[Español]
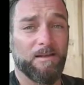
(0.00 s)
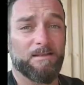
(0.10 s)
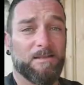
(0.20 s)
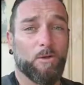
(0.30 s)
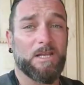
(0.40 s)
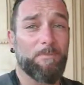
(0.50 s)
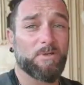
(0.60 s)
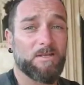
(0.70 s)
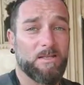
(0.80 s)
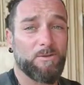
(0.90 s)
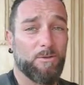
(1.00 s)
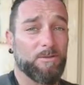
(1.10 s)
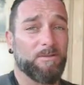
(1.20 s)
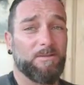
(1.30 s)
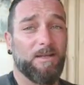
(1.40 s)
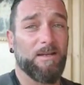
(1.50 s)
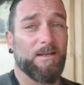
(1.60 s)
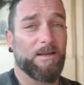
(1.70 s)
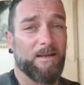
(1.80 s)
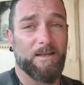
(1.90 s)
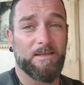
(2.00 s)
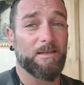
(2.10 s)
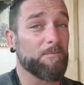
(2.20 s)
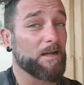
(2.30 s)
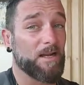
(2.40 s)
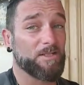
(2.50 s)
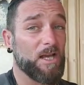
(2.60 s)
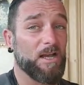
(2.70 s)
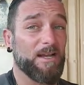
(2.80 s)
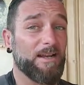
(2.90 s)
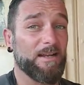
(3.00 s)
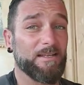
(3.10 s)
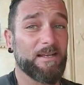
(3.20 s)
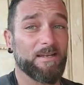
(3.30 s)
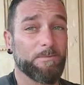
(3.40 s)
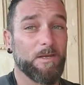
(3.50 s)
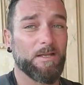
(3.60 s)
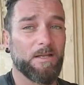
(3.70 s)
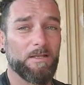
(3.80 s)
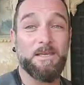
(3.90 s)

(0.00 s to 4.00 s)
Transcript: Si los aposentos del rey del Marajá eran increíbles,